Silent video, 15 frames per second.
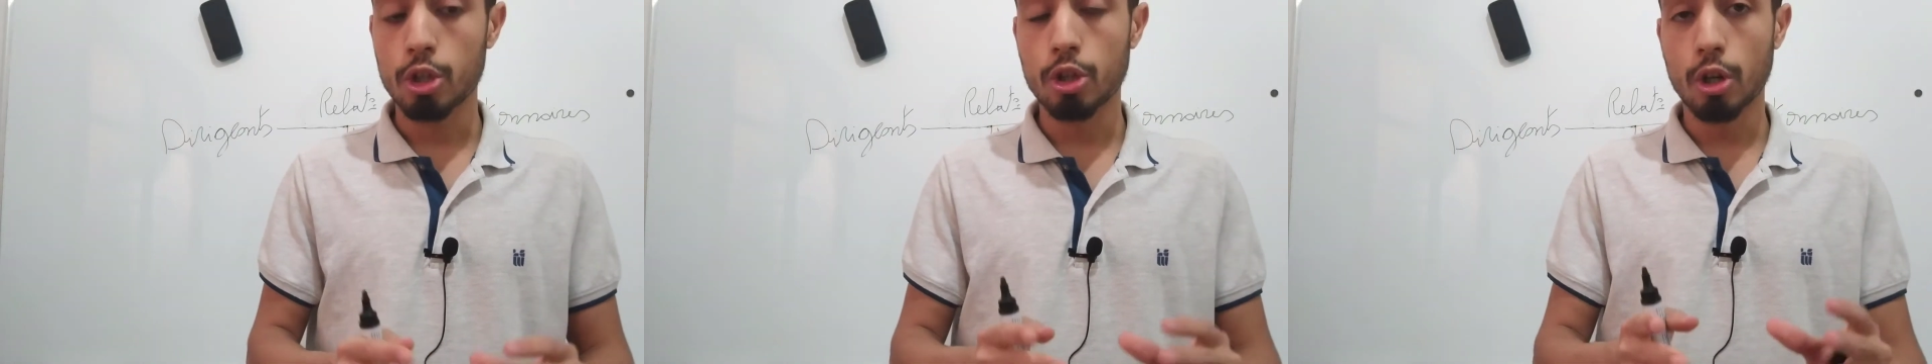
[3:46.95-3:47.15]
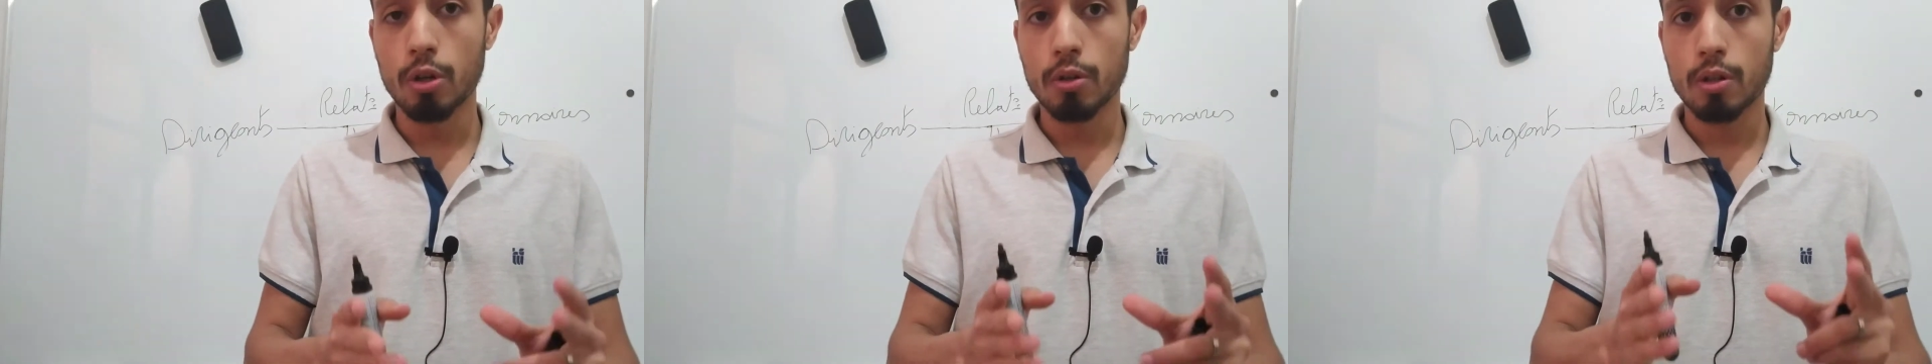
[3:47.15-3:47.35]

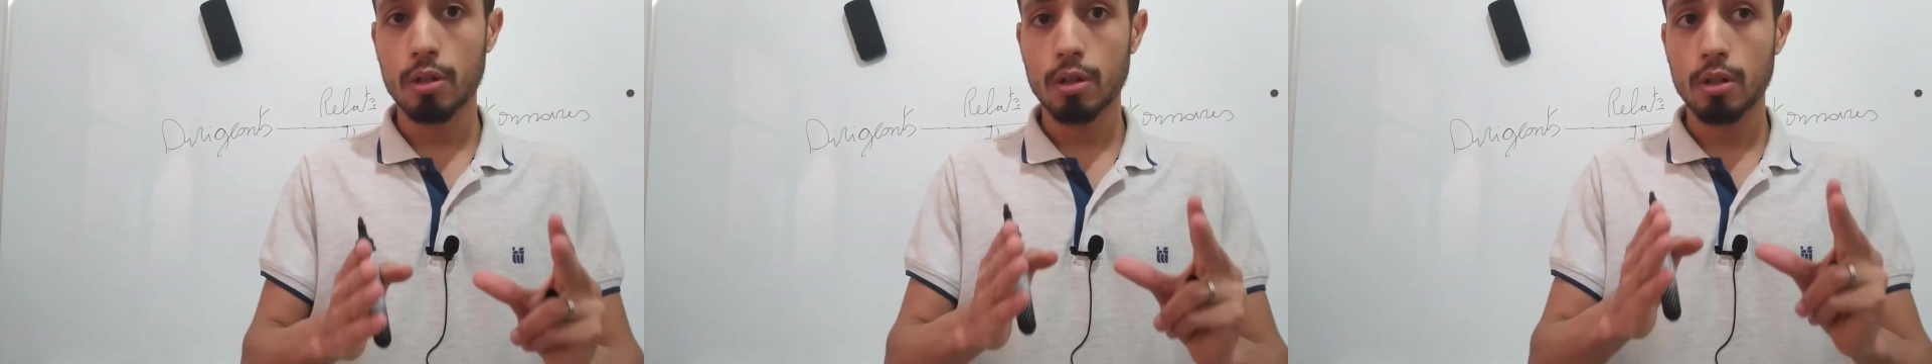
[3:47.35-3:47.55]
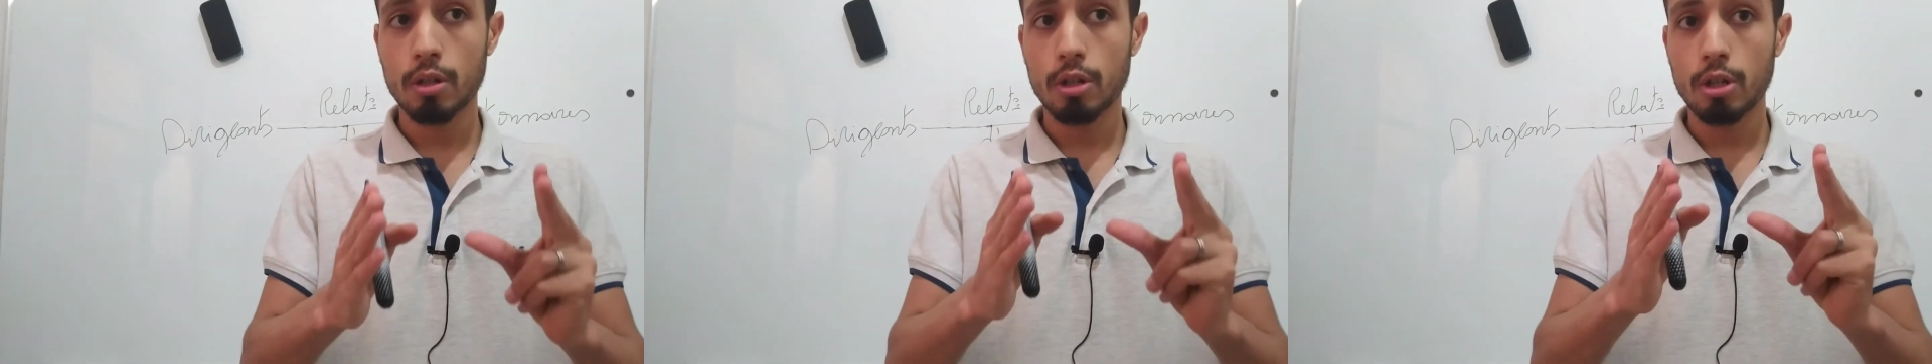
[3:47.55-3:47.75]

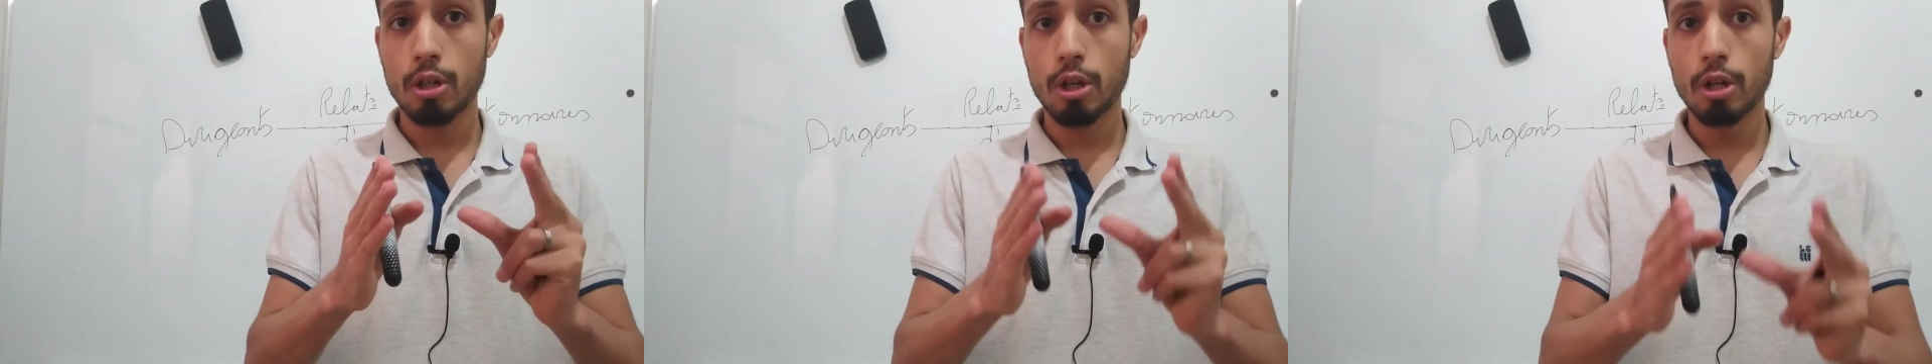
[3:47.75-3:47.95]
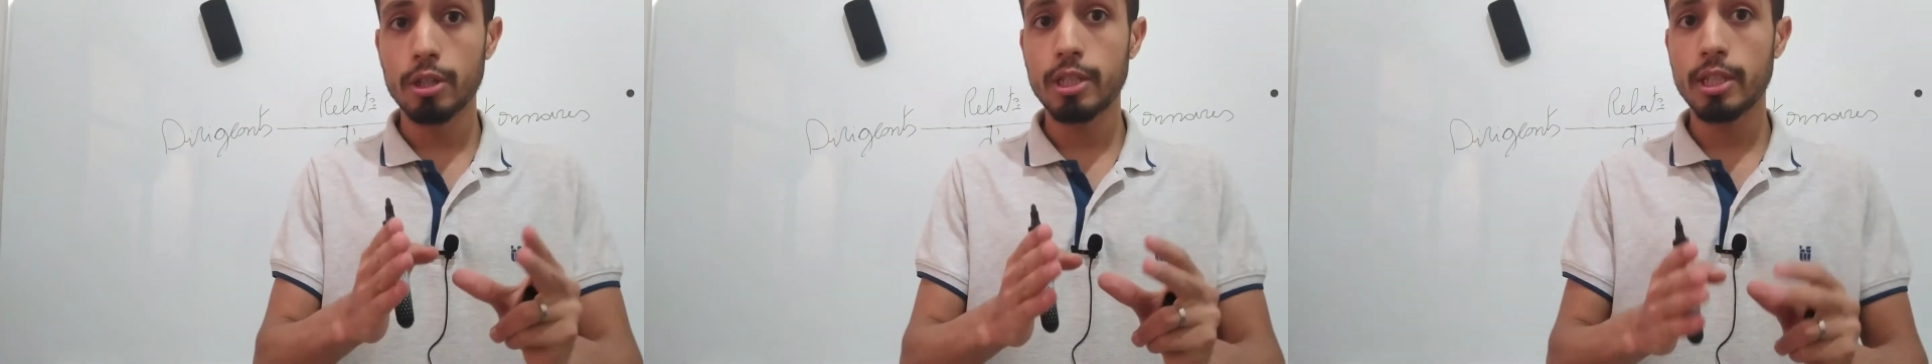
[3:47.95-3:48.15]
Donc,
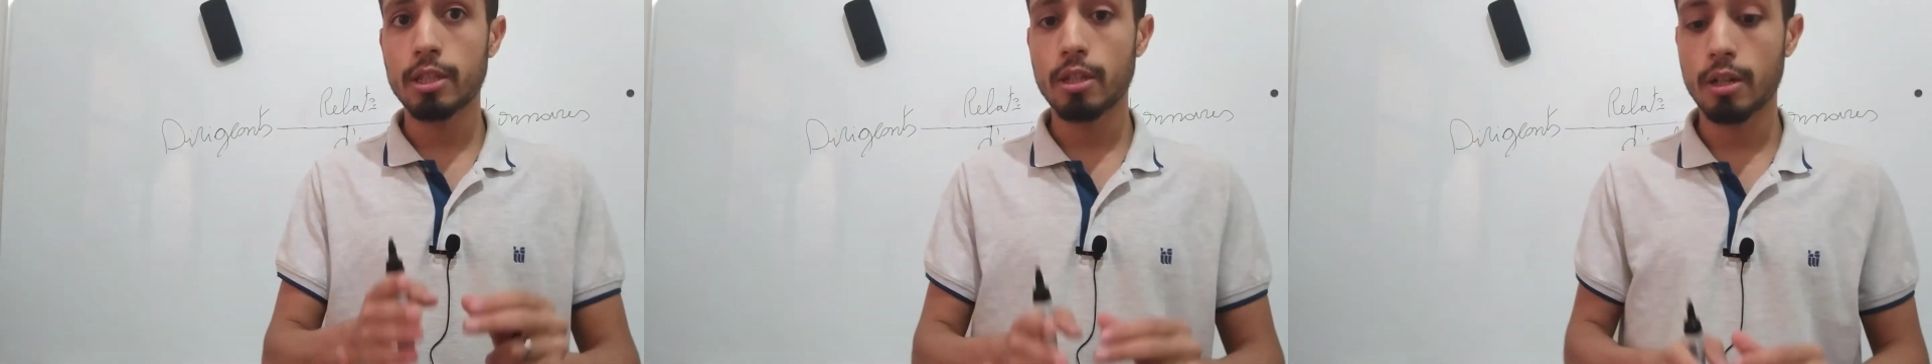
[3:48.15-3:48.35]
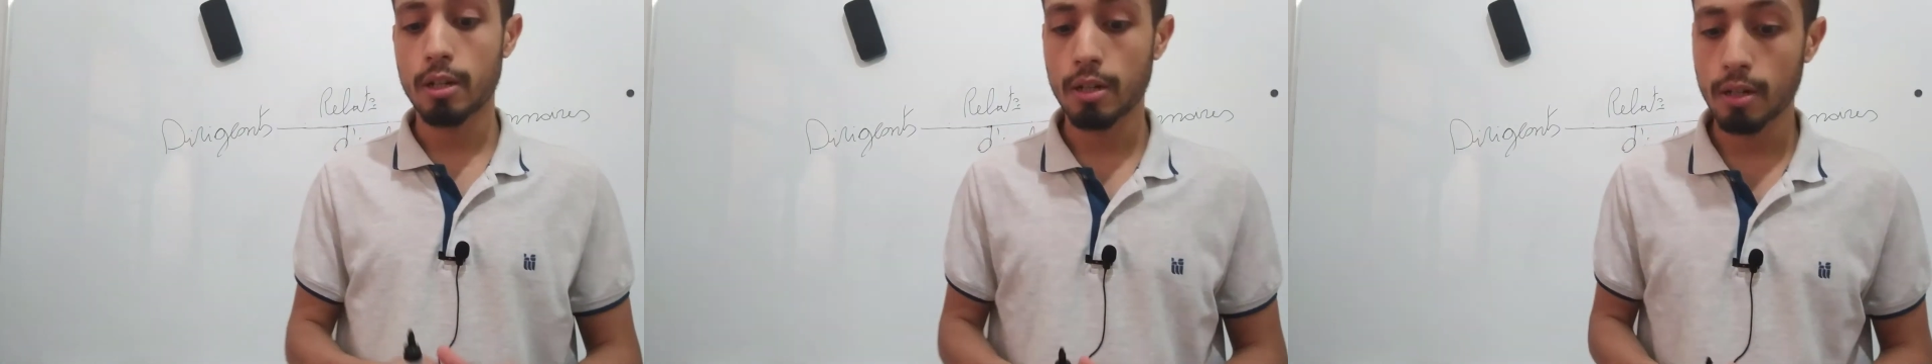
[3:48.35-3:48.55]

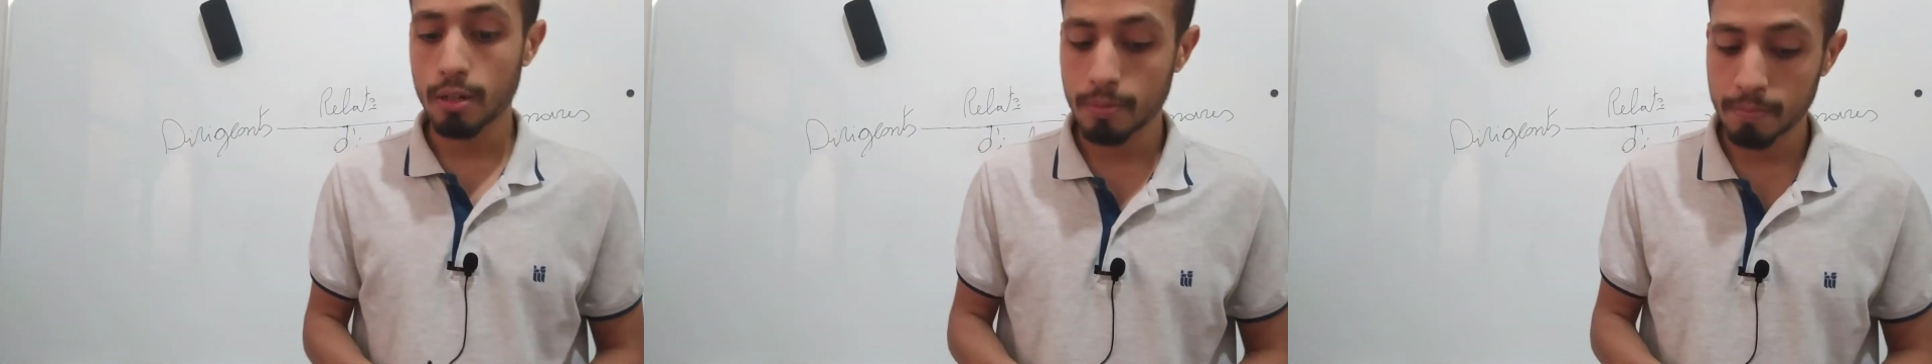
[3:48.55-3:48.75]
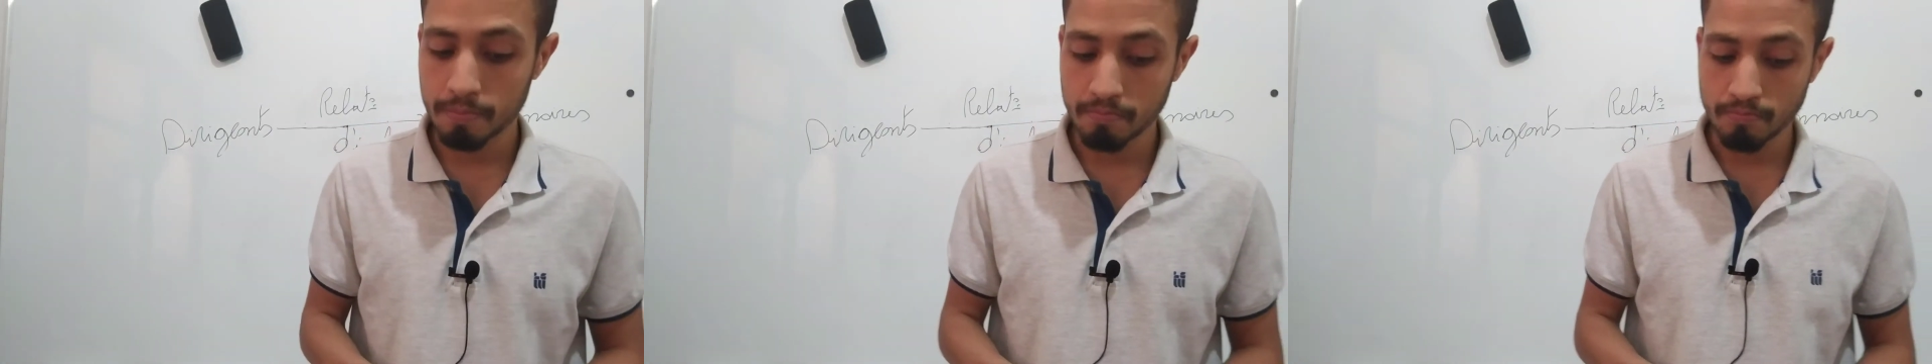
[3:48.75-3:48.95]
l'auditeur,